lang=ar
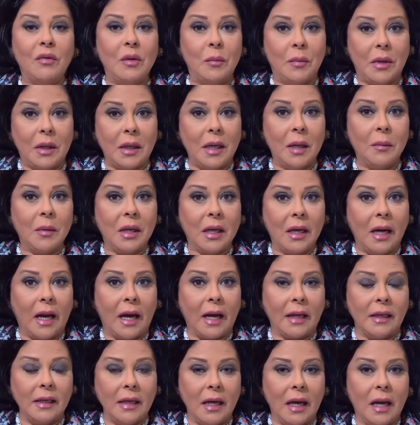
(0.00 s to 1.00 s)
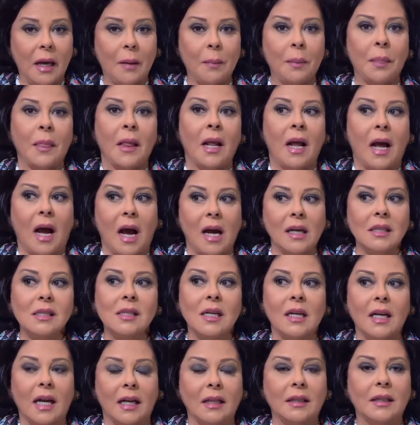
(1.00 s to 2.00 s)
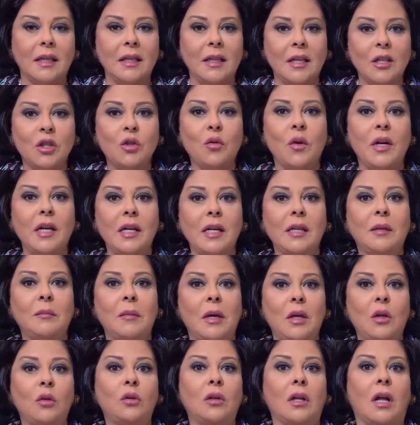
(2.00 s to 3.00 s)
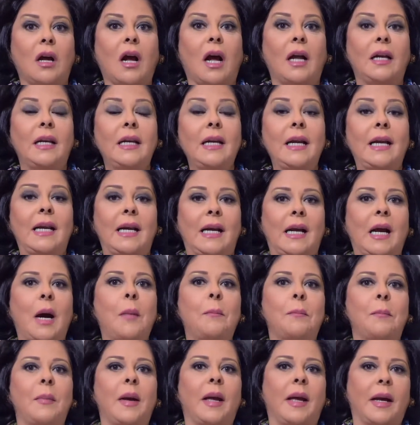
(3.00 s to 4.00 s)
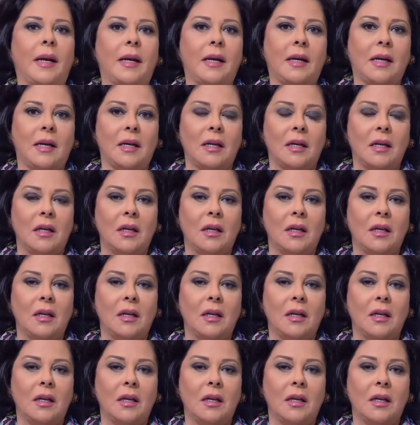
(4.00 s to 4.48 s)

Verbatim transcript: في البرنامج الحقيقة حصل عندنا شوية ما يطلق عليه الكامباك